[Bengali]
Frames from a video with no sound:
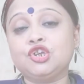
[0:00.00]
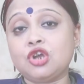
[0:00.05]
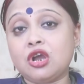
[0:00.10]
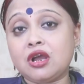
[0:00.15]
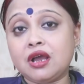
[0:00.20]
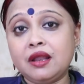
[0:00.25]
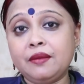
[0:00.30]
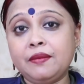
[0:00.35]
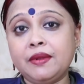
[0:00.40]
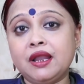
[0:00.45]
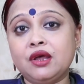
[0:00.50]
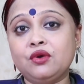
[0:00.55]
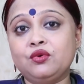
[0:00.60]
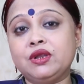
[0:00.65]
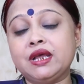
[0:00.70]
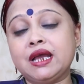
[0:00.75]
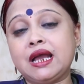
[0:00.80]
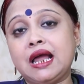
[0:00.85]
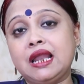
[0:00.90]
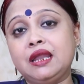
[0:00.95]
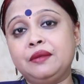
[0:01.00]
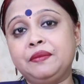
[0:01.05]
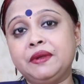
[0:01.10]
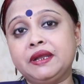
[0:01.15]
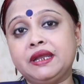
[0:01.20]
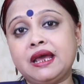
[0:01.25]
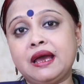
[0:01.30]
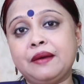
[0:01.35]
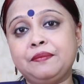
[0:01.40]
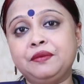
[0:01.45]
সকালবেলা উঠে খালি
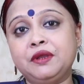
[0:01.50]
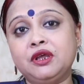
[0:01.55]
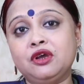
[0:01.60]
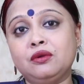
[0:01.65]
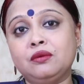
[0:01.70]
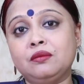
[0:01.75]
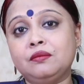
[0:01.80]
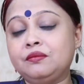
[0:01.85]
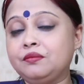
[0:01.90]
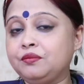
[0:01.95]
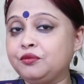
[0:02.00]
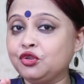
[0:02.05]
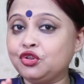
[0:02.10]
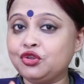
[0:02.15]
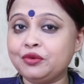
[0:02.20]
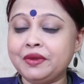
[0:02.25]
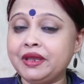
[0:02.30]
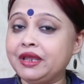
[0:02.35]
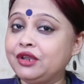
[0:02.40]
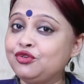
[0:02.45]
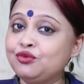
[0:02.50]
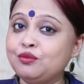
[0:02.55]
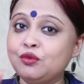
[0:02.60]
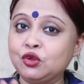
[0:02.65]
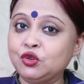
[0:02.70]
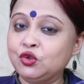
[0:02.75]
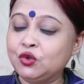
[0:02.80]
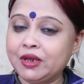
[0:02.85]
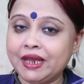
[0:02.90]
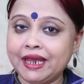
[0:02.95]
পেটে আপনি প্রথমে একটু
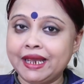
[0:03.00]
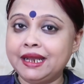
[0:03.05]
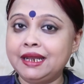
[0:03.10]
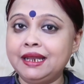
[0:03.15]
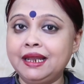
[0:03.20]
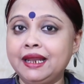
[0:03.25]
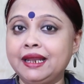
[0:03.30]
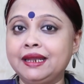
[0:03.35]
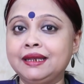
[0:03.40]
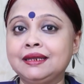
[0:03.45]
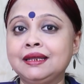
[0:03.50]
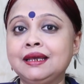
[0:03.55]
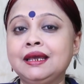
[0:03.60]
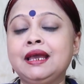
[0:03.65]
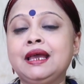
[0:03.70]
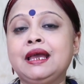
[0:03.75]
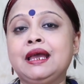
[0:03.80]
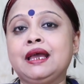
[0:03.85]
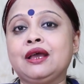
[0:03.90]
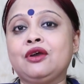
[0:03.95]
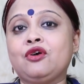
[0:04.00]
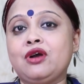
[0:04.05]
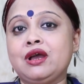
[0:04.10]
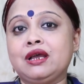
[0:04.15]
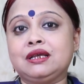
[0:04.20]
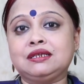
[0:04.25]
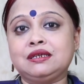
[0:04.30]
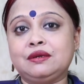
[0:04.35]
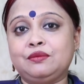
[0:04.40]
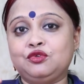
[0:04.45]
মধু খেয়ে নিলেন
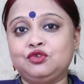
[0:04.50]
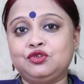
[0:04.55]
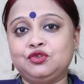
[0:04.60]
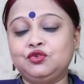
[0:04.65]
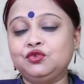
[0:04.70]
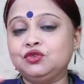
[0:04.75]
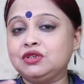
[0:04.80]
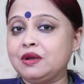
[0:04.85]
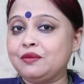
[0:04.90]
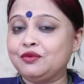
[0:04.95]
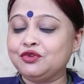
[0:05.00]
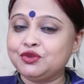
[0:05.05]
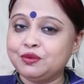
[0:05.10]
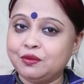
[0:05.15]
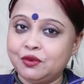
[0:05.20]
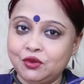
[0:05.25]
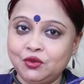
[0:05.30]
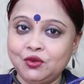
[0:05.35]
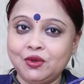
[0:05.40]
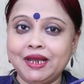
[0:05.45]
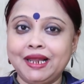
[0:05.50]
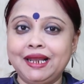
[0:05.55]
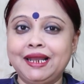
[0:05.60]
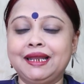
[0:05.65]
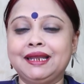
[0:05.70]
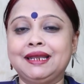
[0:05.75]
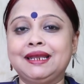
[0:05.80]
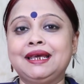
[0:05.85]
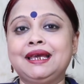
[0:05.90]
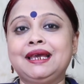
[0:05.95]
কয়েক চামচ দু চামচ মধু
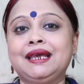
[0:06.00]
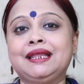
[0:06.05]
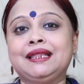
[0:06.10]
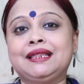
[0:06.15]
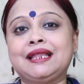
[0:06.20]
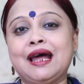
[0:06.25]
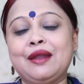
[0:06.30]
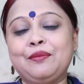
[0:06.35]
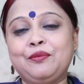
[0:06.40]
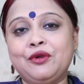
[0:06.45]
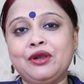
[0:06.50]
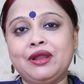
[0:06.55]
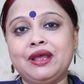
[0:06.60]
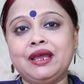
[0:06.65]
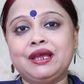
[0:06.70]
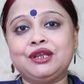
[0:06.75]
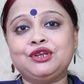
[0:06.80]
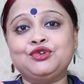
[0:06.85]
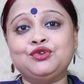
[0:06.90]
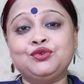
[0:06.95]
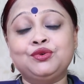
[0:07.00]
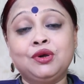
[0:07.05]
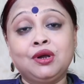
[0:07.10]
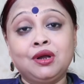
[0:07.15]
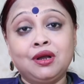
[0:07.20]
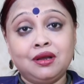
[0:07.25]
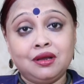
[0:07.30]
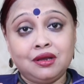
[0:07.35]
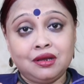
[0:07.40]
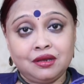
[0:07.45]
খেলেন তারপরে একটু
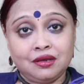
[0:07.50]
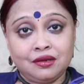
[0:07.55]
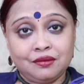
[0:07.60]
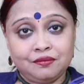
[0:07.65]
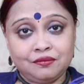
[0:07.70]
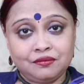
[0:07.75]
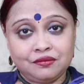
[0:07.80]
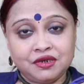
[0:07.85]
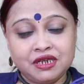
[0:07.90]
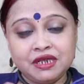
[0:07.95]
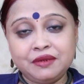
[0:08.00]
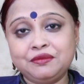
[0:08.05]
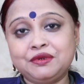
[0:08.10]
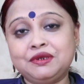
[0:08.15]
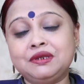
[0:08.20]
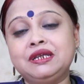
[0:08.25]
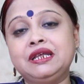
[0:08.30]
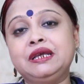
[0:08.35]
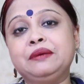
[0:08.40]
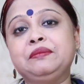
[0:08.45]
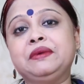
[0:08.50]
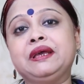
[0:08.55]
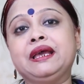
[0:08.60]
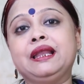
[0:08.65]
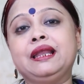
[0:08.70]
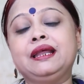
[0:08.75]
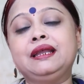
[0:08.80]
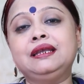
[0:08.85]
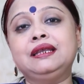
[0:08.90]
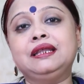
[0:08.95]
ডিম ডিম
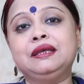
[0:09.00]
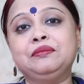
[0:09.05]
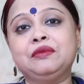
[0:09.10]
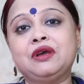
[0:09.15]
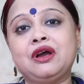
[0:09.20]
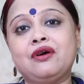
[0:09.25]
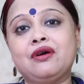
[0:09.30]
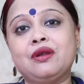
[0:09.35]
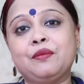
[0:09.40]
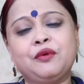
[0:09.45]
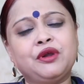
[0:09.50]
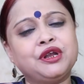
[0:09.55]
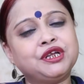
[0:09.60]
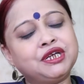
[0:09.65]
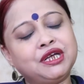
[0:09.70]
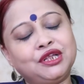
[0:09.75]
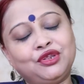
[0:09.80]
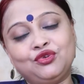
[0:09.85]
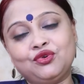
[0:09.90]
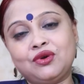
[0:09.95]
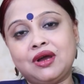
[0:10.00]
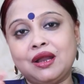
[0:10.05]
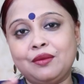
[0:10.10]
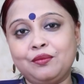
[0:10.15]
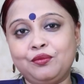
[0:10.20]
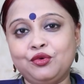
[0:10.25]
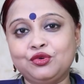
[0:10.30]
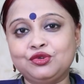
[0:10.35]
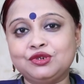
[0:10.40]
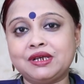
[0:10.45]
খেলেন ডিম খাওয়ার পরে সেদ্ধ খান
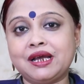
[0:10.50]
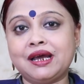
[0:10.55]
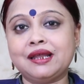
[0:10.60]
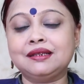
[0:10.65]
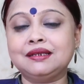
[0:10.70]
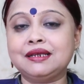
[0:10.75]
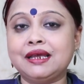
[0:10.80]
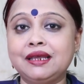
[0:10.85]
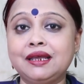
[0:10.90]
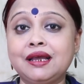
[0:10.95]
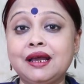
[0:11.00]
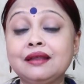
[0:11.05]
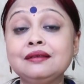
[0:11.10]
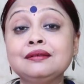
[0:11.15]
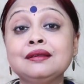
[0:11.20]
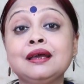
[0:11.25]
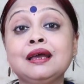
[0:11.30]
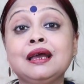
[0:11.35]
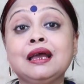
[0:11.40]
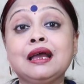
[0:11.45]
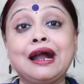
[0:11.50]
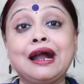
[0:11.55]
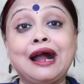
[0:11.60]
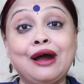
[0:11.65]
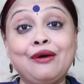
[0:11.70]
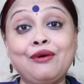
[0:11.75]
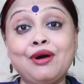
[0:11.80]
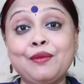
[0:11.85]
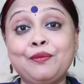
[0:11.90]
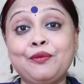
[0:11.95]
পোচ খান যাই খান
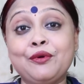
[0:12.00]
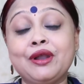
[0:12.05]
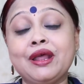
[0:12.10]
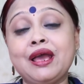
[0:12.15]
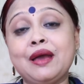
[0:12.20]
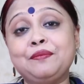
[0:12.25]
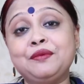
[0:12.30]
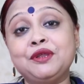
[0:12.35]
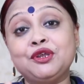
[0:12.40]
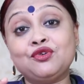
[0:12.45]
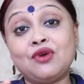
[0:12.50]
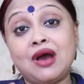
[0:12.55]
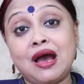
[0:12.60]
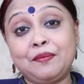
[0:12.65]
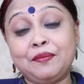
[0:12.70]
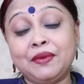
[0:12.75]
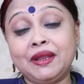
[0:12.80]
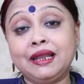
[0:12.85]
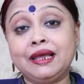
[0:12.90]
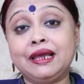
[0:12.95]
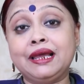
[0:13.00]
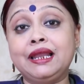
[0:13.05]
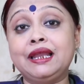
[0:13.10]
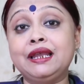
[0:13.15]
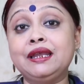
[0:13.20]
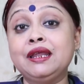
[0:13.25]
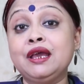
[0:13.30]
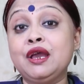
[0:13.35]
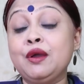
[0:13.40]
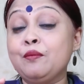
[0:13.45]
খাওয়ার পরে আপনি একটু আপেল
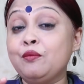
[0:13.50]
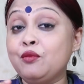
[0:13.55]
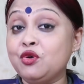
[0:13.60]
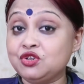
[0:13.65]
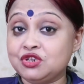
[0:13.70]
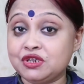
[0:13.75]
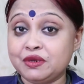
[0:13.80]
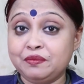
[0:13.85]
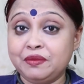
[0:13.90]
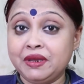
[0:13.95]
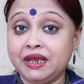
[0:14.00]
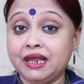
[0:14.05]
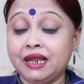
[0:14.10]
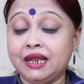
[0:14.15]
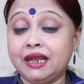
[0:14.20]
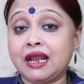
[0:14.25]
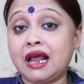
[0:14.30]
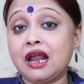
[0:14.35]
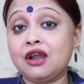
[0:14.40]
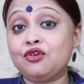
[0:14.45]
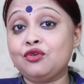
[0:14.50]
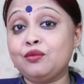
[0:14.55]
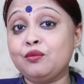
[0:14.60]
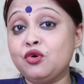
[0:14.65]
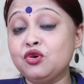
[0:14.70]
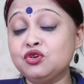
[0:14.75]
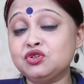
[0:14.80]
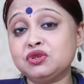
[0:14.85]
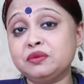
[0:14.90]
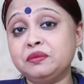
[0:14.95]
খেলেন মৌসম্বি খেলেন কারণ
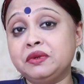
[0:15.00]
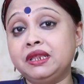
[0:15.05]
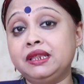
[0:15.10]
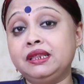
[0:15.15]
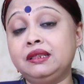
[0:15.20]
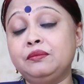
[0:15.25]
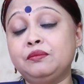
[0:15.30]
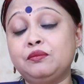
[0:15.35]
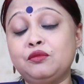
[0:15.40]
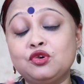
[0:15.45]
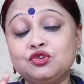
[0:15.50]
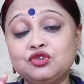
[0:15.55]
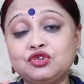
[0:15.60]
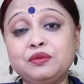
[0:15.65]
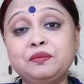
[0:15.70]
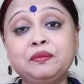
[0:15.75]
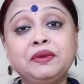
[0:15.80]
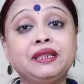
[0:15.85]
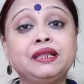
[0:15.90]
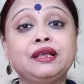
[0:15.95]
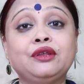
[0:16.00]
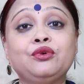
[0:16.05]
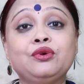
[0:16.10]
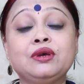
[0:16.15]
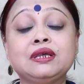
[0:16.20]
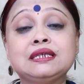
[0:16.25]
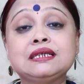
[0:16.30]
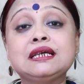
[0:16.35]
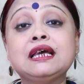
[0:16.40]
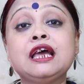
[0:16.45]
মৌসুমি মৌসম্বিতে
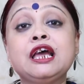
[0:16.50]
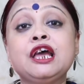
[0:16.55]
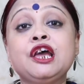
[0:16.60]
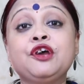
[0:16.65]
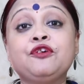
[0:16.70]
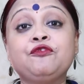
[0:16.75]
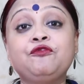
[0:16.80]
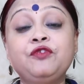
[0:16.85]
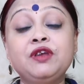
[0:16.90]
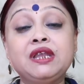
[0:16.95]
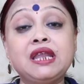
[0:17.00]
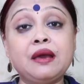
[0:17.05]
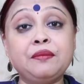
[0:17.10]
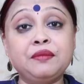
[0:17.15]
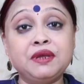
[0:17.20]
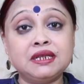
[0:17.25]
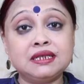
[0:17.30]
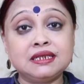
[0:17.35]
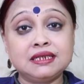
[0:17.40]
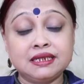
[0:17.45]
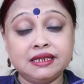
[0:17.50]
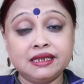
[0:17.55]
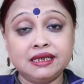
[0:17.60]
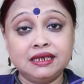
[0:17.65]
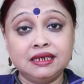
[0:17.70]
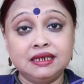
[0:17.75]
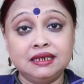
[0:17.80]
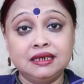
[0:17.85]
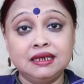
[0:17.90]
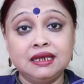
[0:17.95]
রয়েছে ভিটামিন সি
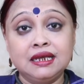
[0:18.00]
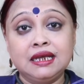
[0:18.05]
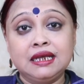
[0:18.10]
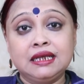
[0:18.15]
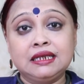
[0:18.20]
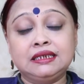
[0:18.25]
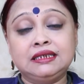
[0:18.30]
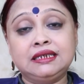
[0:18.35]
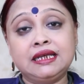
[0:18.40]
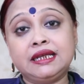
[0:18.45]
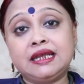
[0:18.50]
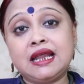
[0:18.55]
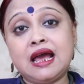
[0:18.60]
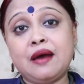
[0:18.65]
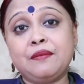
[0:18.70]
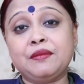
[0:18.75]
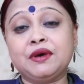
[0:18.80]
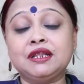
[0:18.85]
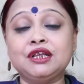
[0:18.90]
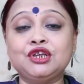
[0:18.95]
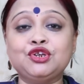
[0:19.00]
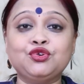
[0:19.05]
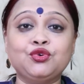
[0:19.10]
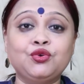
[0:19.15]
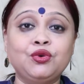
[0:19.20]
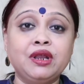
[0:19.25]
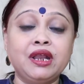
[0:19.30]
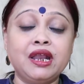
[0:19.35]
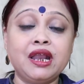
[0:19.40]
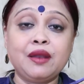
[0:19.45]
যেটা আমাদের
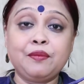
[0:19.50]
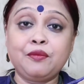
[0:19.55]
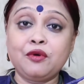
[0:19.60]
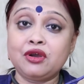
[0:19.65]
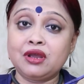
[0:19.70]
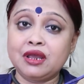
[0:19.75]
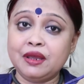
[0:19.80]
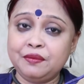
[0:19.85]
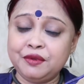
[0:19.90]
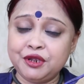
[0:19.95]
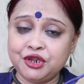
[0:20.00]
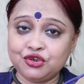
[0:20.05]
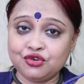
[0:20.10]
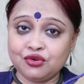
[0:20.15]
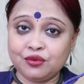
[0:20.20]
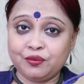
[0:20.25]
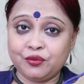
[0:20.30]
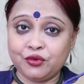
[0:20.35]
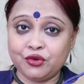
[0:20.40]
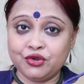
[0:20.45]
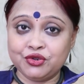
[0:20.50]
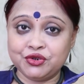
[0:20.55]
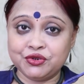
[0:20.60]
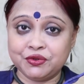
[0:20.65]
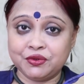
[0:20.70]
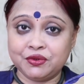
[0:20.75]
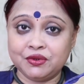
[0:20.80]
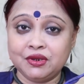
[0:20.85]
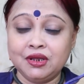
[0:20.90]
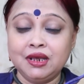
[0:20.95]
শরীরের পক্ষে ভীষণ
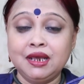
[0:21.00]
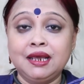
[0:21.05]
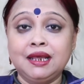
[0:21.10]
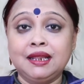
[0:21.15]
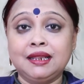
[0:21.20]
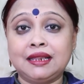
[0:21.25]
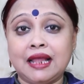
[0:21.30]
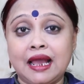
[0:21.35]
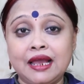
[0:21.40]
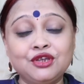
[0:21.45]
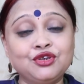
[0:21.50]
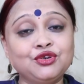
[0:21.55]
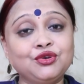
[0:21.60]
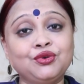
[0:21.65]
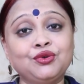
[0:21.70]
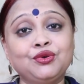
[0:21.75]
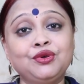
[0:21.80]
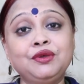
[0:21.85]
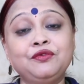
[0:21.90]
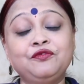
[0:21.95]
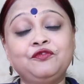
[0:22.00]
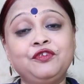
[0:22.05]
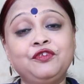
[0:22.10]
প্রয়োজন তাই জন্যই